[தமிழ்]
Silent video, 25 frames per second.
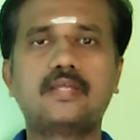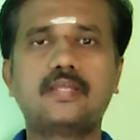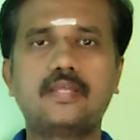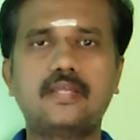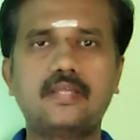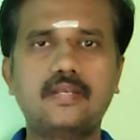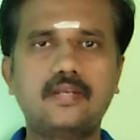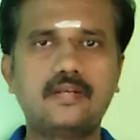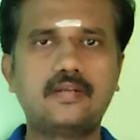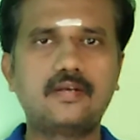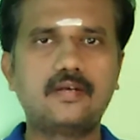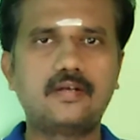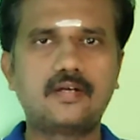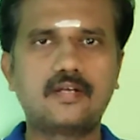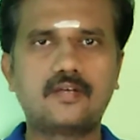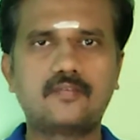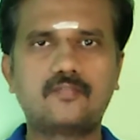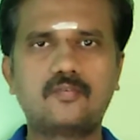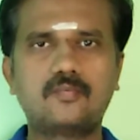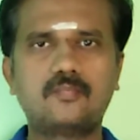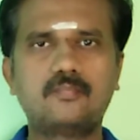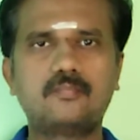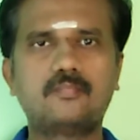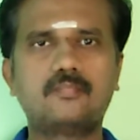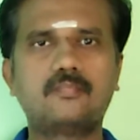
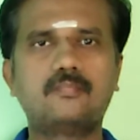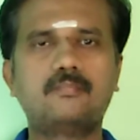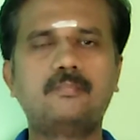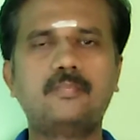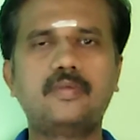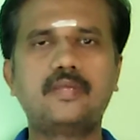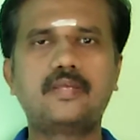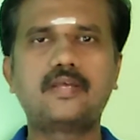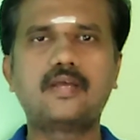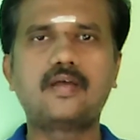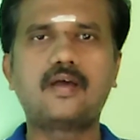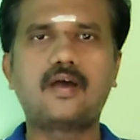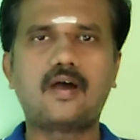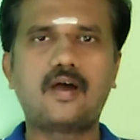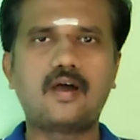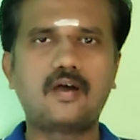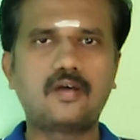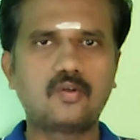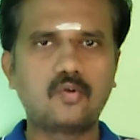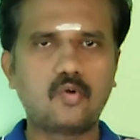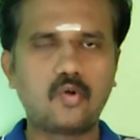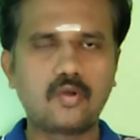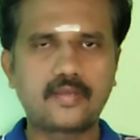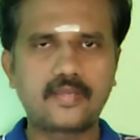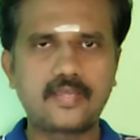இன்றளவும் மிக
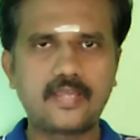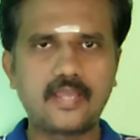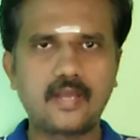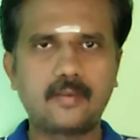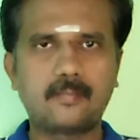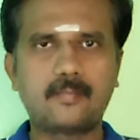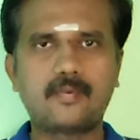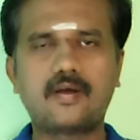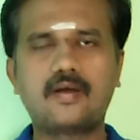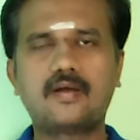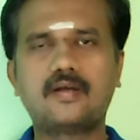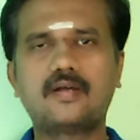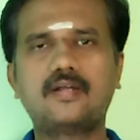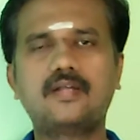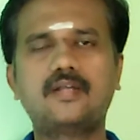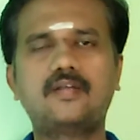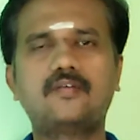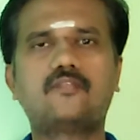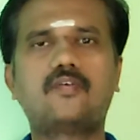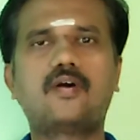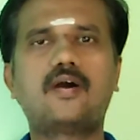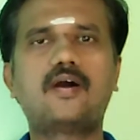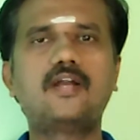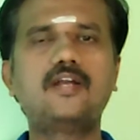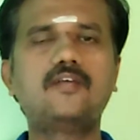ஆரோக்கியமாக
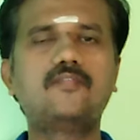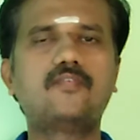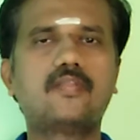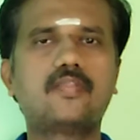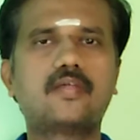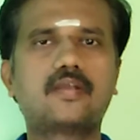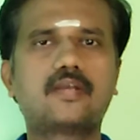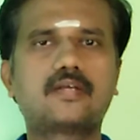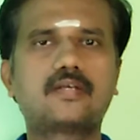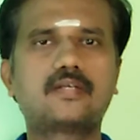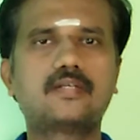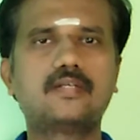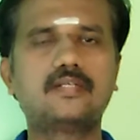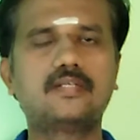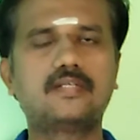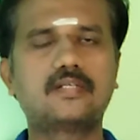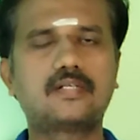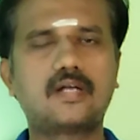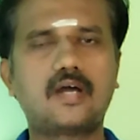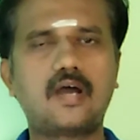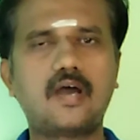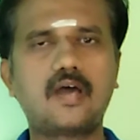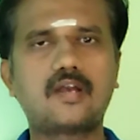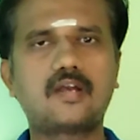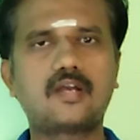வாழ்வதற்கு
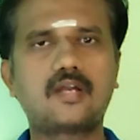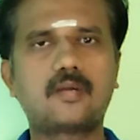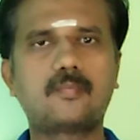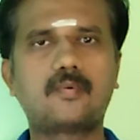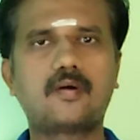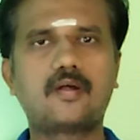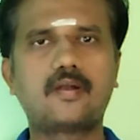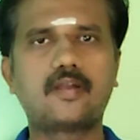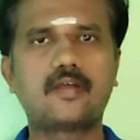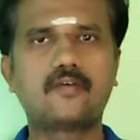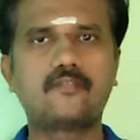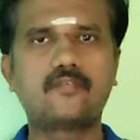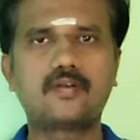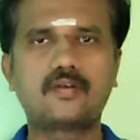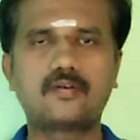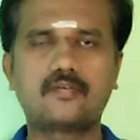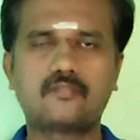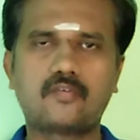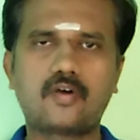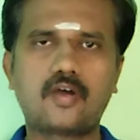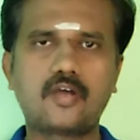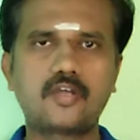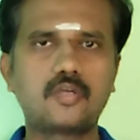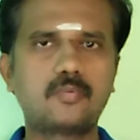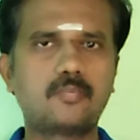காரணமானவர்
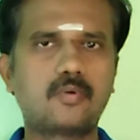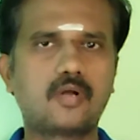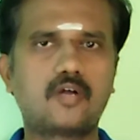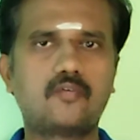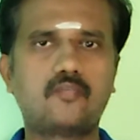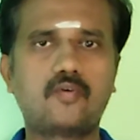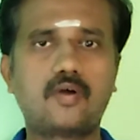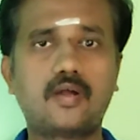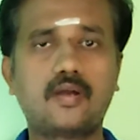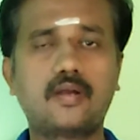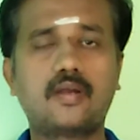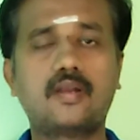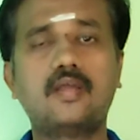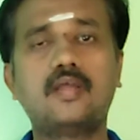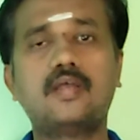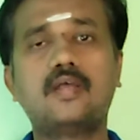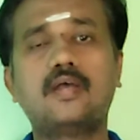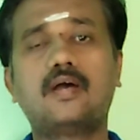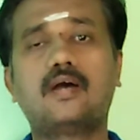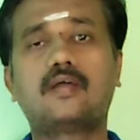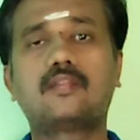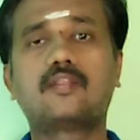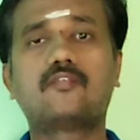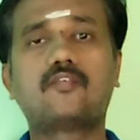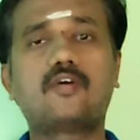வாயு பகவான்
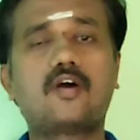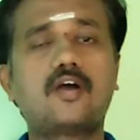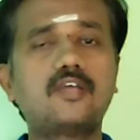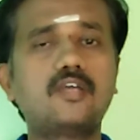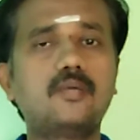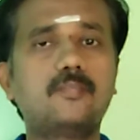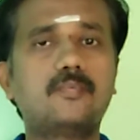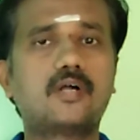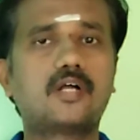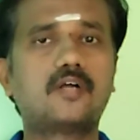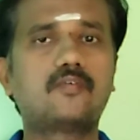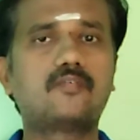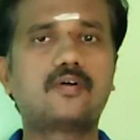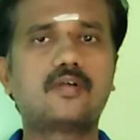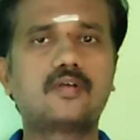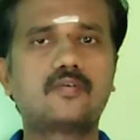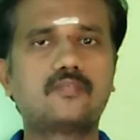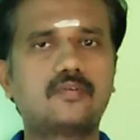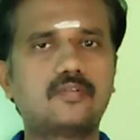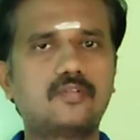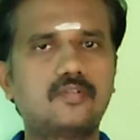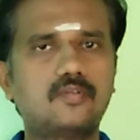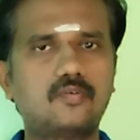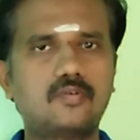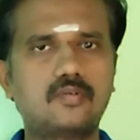அந்த வாயு பகவான்
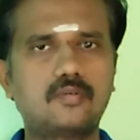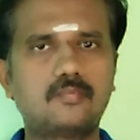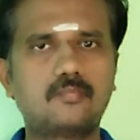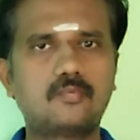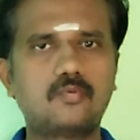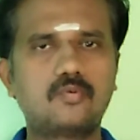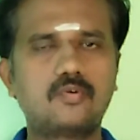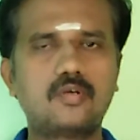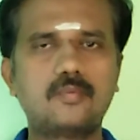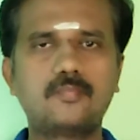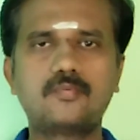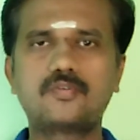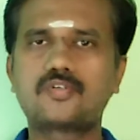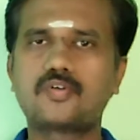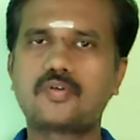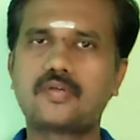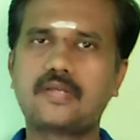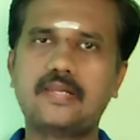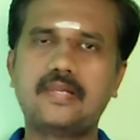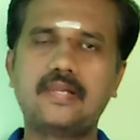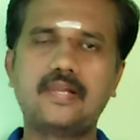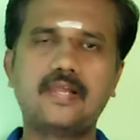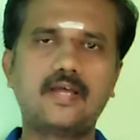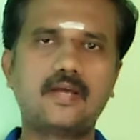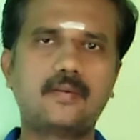வந்து ஒரு மூணு
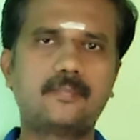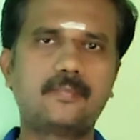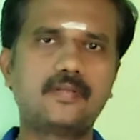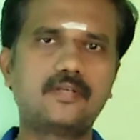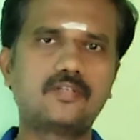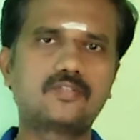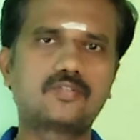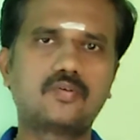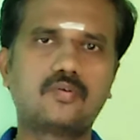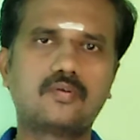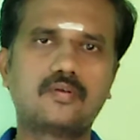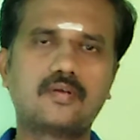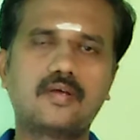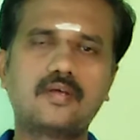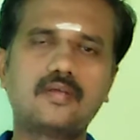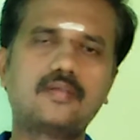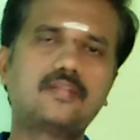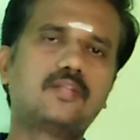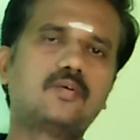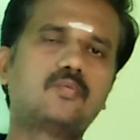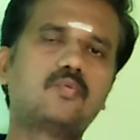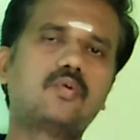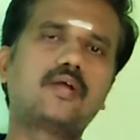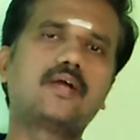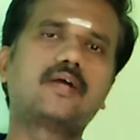நிமிஷம் இல்லை அப்படின்னு சொன்னால்
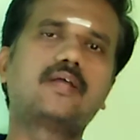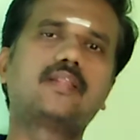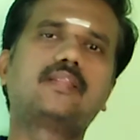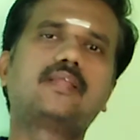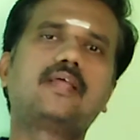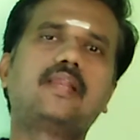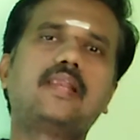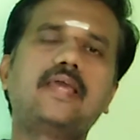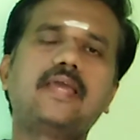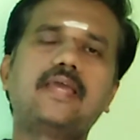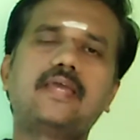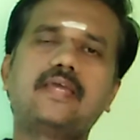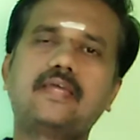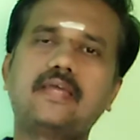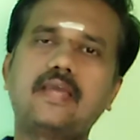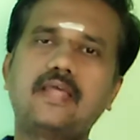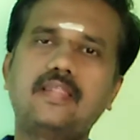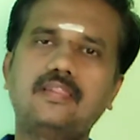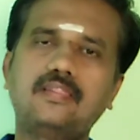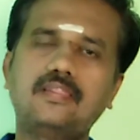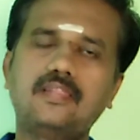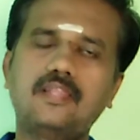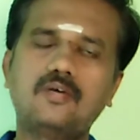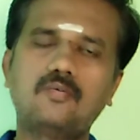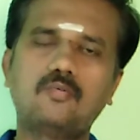இந்த உலகத்திலே
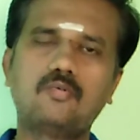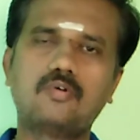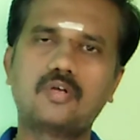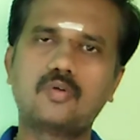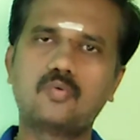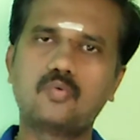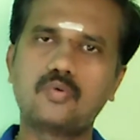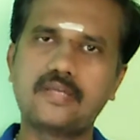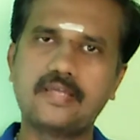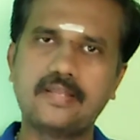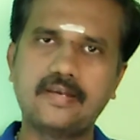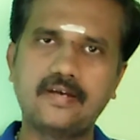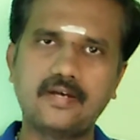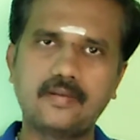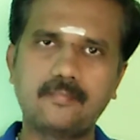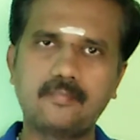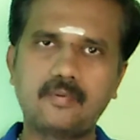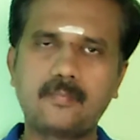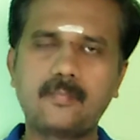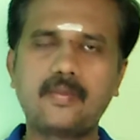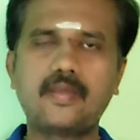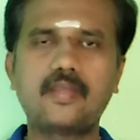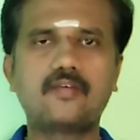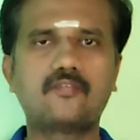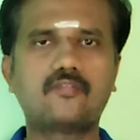எந்த ஒரு
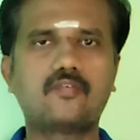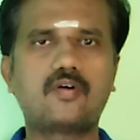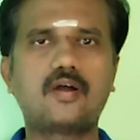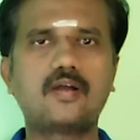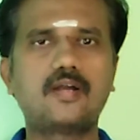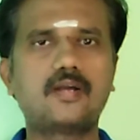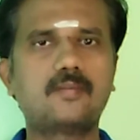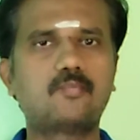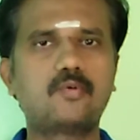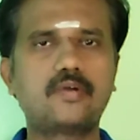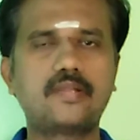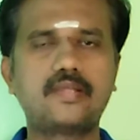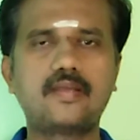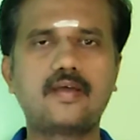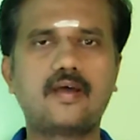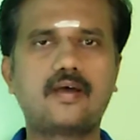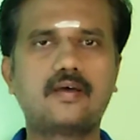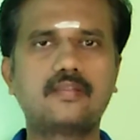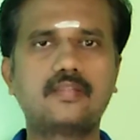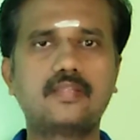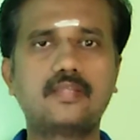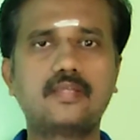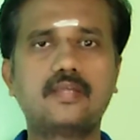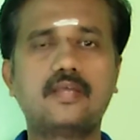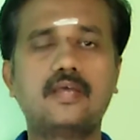உயிரினமுமே வாழ
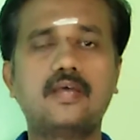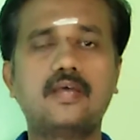முடியாது